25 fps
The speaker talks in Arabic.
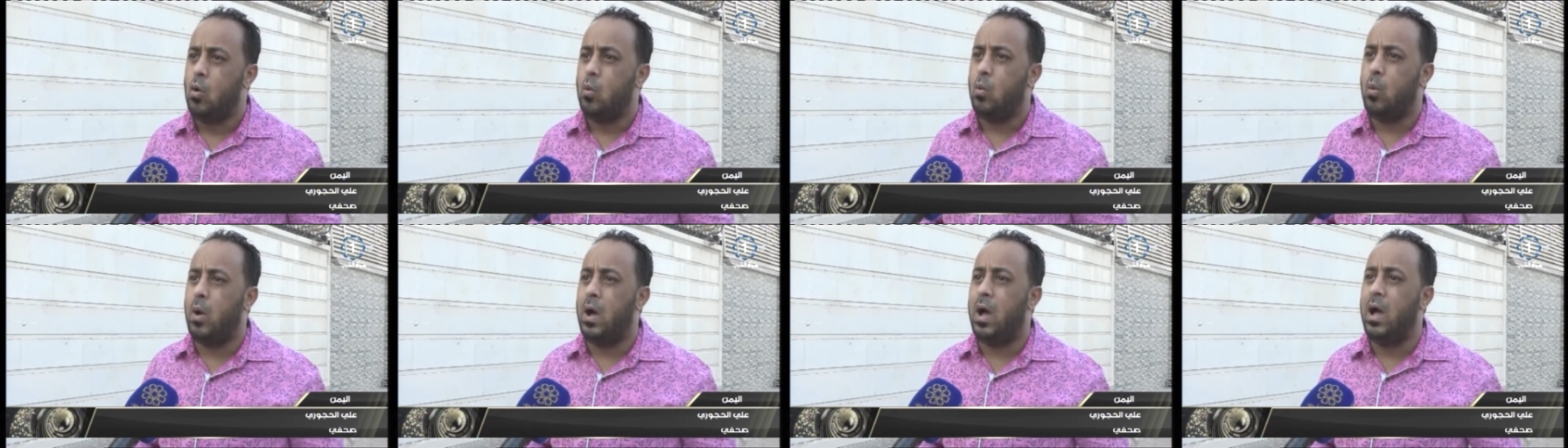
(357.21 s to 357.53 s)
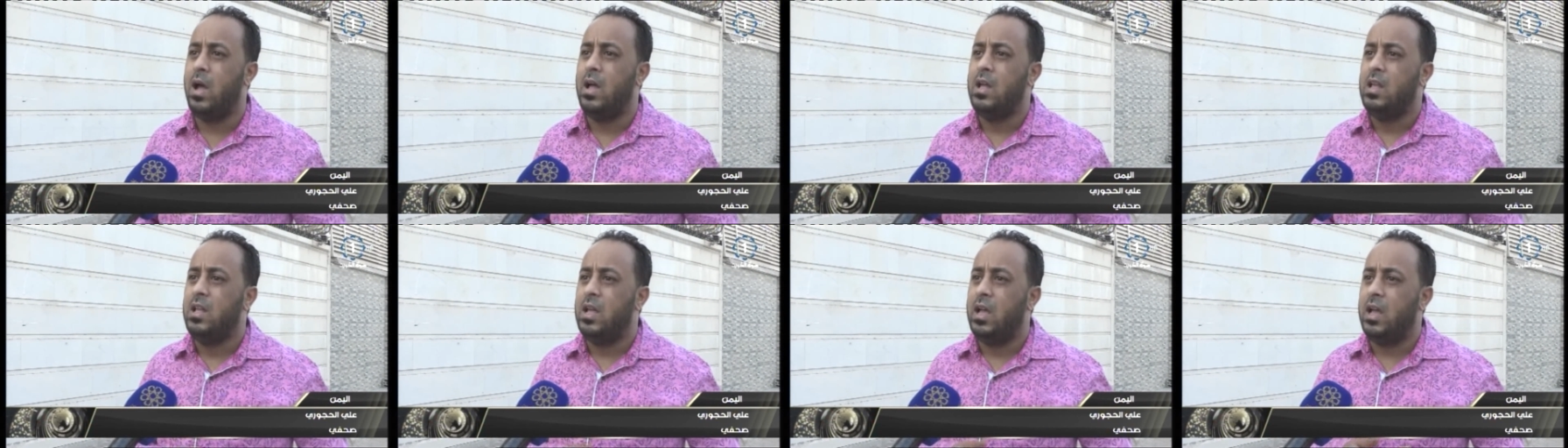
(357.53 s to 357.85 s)

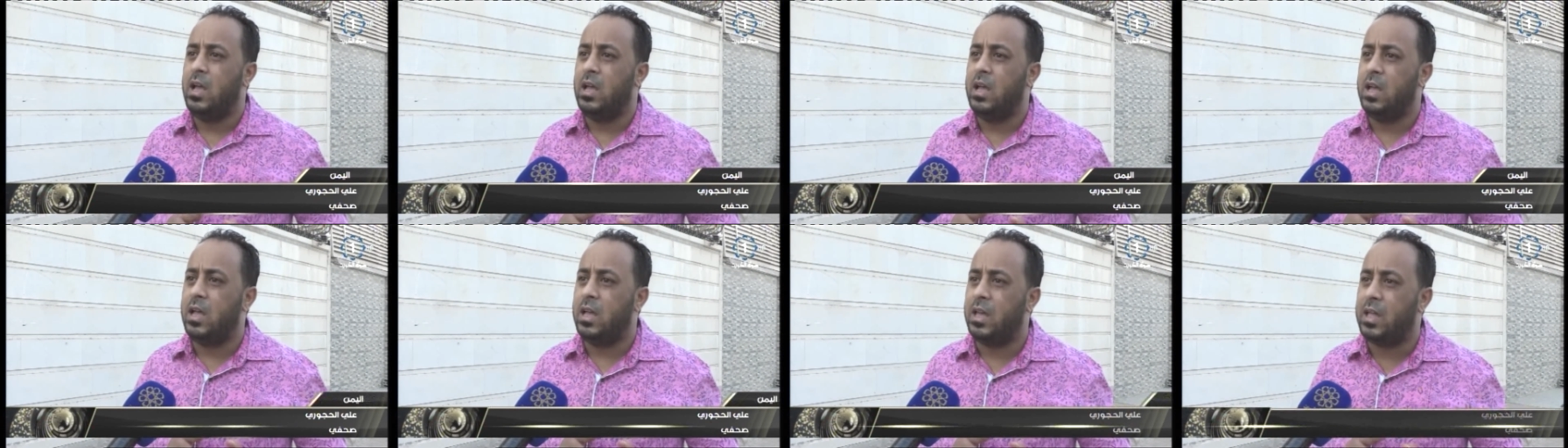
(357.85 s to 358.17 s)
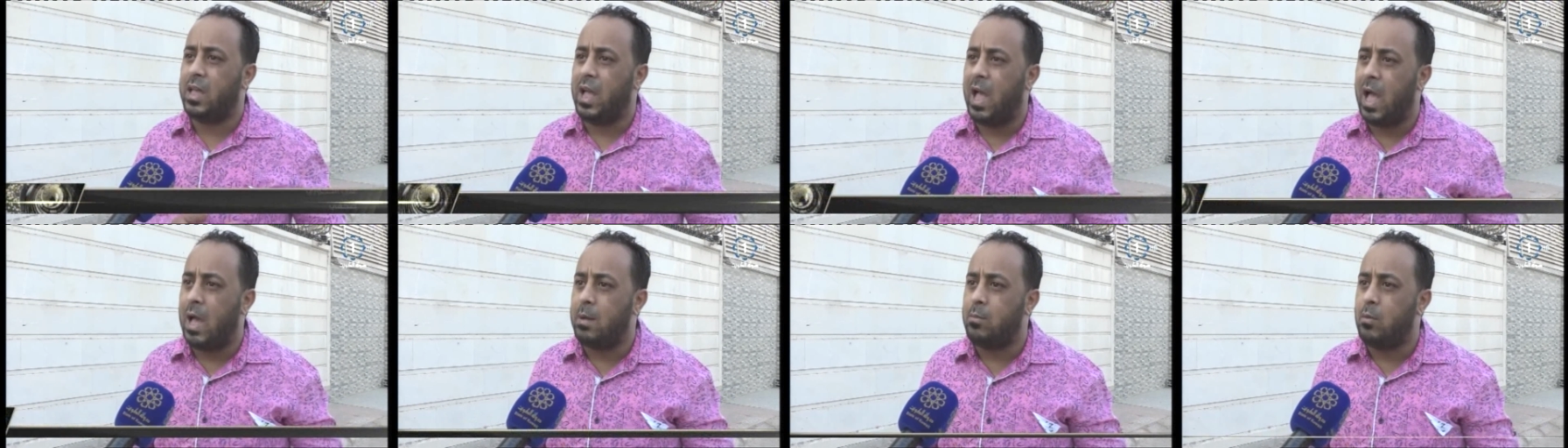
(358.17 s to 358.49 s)

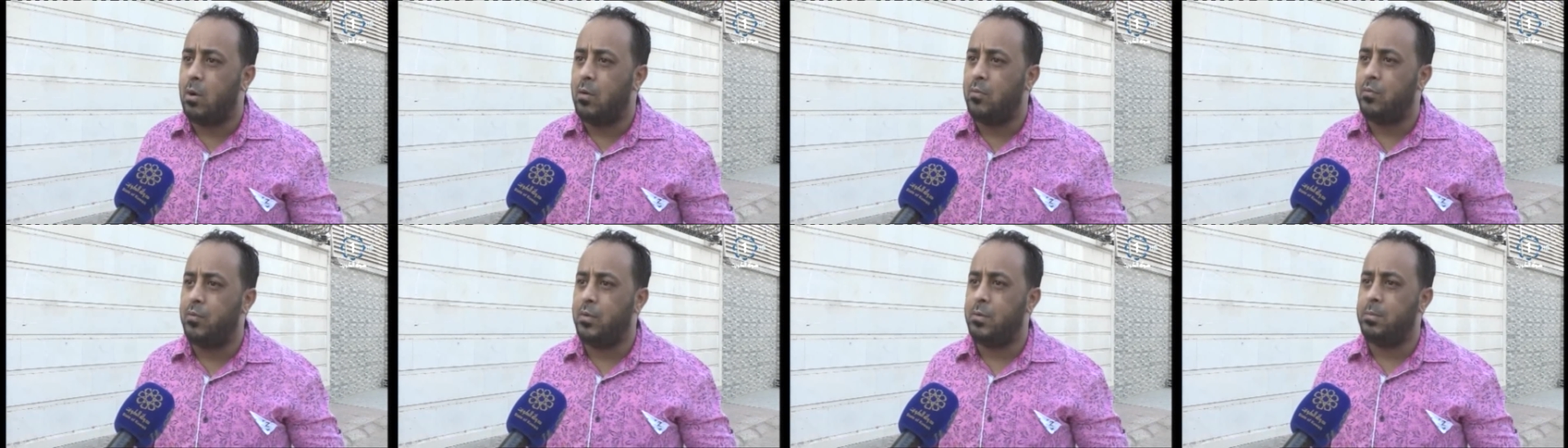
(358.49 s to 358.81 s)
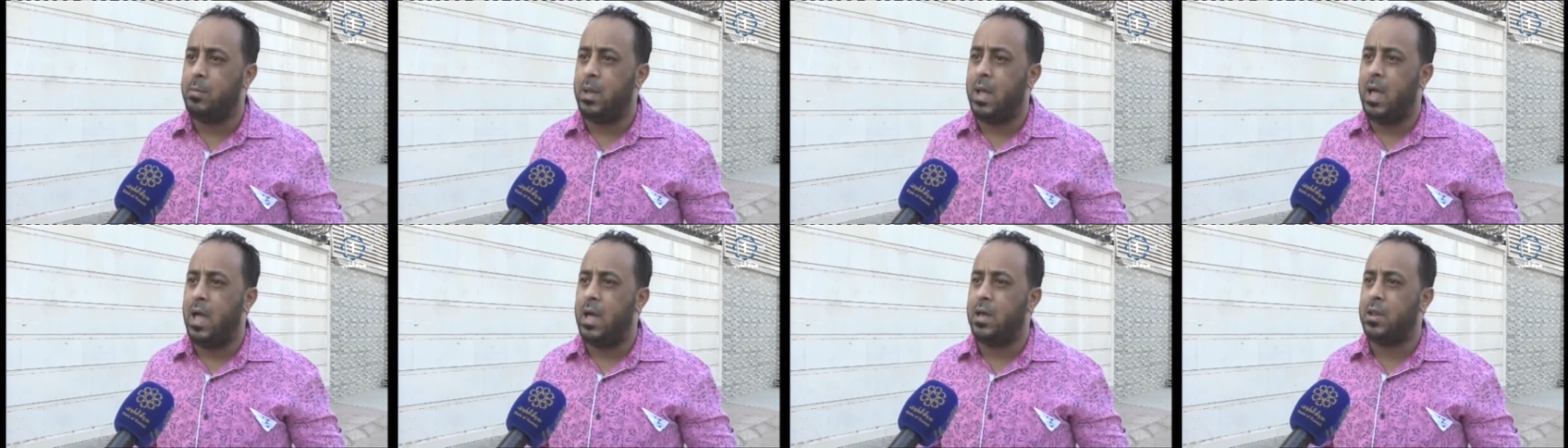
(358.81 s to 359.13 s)
وإقحامهم في
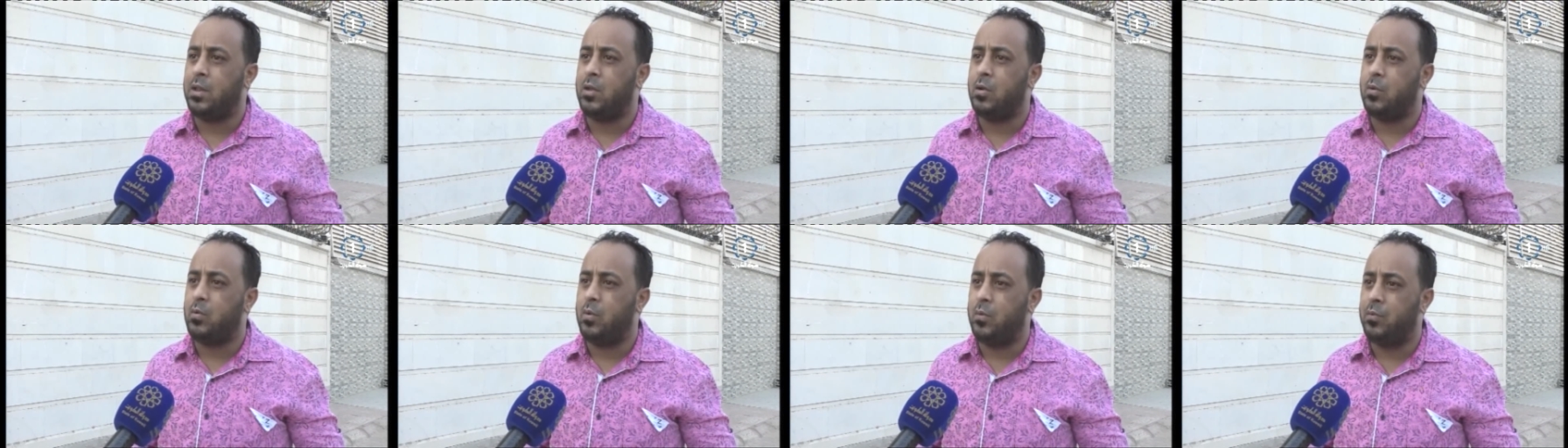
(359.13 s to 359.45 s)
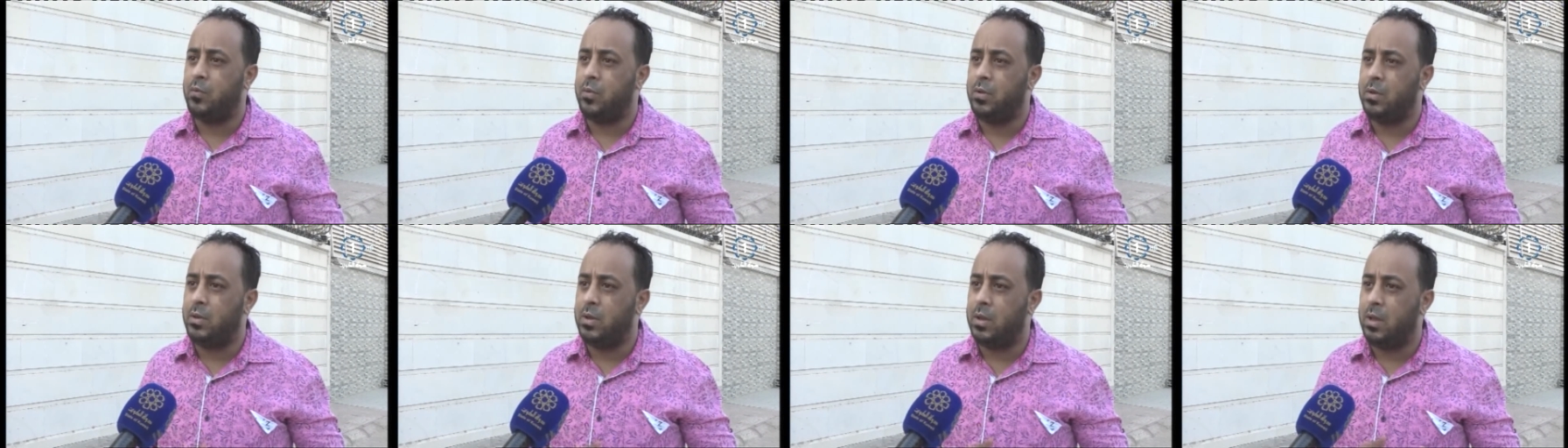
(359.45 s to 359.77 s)
المعارك
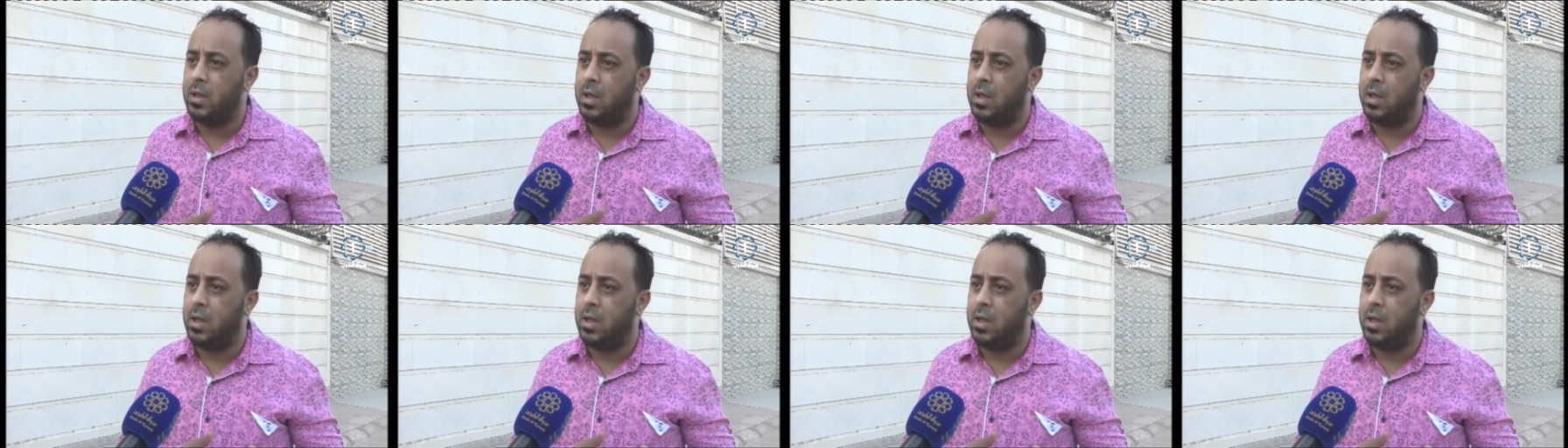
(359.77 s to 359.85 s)
وفي